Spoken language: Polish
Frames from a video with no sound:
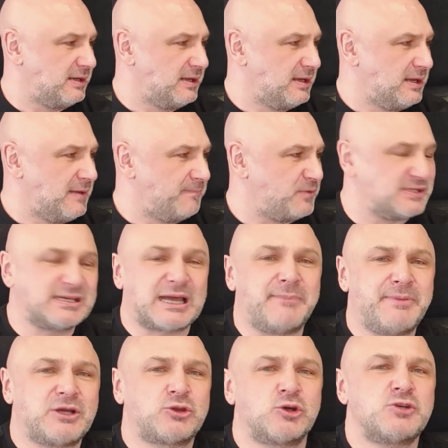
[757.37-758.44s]
Tak. To jest tak,
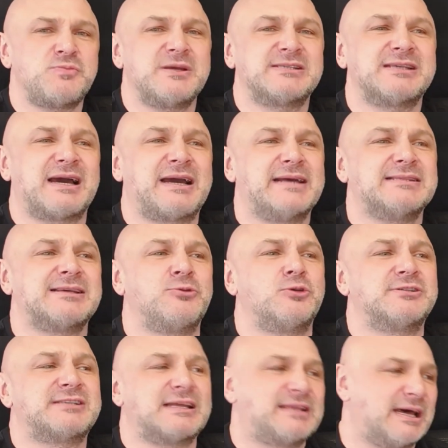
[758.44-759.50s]
jakby ktoś mnie zachęcał
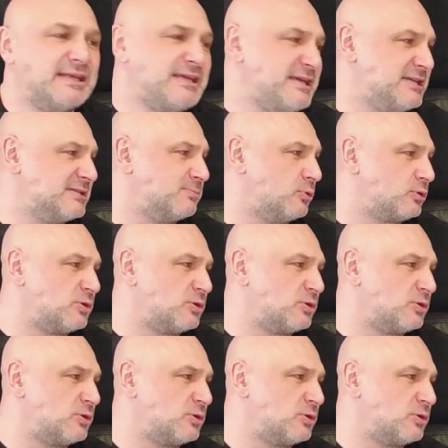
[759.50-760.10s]
do satanizmu.